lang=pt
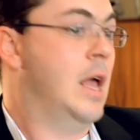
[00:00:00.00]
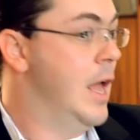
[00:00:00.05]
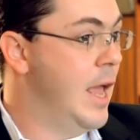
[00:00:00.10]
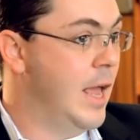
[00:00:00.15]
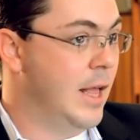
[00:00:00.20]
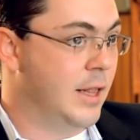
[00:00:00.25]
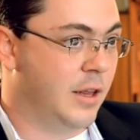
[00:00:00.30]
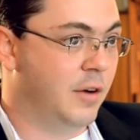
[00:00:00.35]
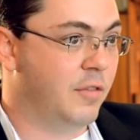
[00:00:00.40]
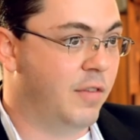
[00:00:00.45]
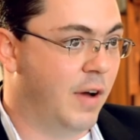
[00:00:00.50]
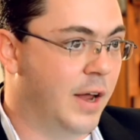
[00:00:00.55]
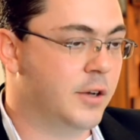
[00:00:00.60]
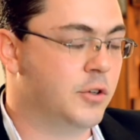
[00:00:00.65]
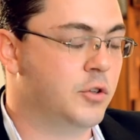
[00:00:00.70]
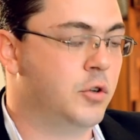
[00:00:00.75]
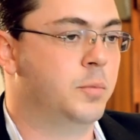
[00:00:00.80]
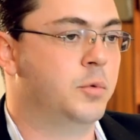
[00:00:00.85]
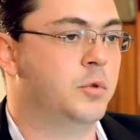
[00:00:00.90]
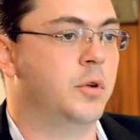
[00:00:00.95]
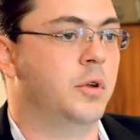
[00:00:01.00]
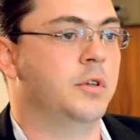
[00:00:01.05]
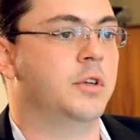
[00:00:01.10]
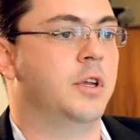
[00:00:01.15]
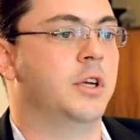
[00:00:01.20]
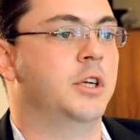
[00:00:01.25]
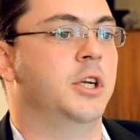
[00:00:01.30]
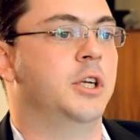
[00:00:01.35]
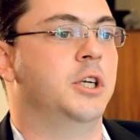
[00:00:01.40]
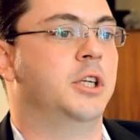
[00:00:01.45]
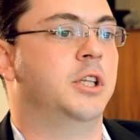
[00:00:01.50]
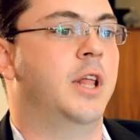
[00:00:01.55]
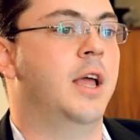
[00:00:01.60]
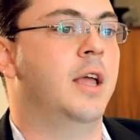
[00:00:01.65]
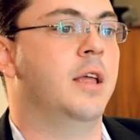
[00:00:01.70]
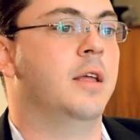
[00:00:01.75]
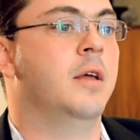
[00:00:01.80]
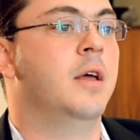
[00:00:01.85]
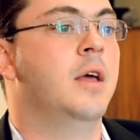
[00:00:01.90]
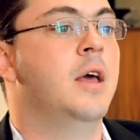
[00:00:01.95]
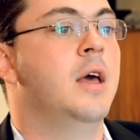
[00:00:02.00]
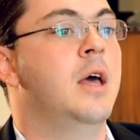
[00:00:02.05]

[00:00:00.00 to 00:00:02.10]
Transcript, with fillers: entre várias opções que a gente tem,